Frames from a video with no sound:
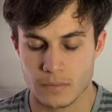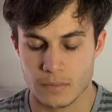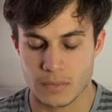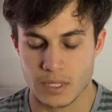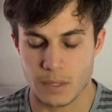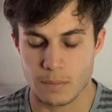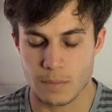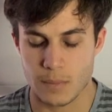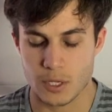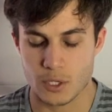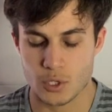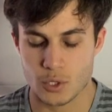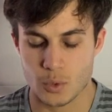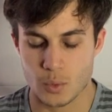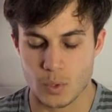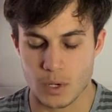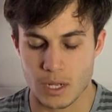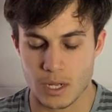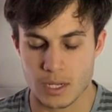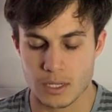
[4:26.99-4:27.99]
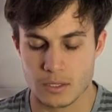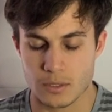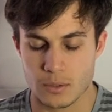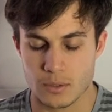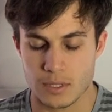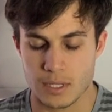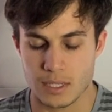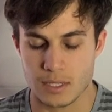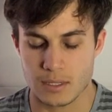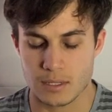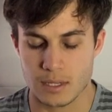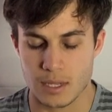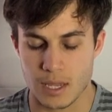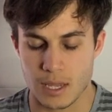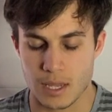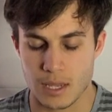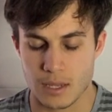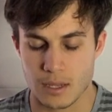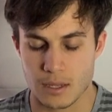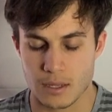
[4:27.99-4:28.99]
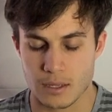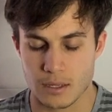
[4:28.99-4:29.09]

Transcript: Tes mâchoires se desserrent,